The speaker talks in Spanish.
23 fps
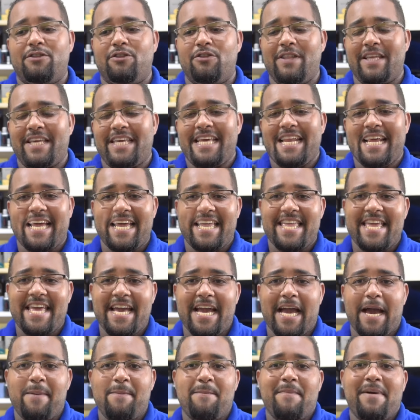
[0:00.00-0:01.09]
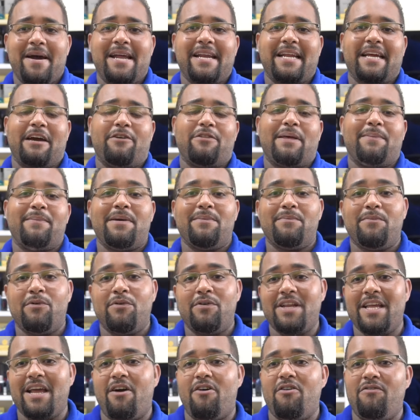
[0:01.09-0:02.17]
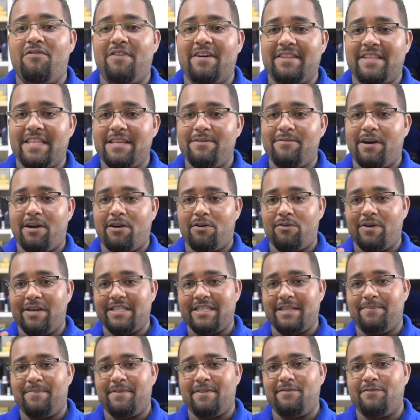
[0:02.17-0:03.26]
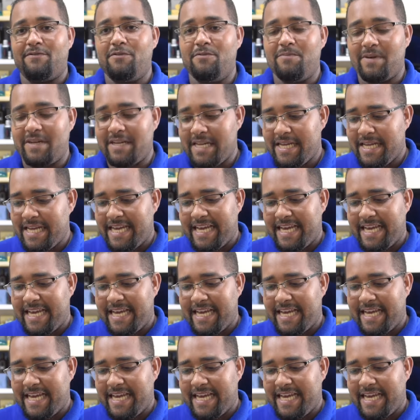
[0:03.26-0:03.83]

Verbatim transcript: donde quiera que llega, marca una memoria olfativa con este perfume.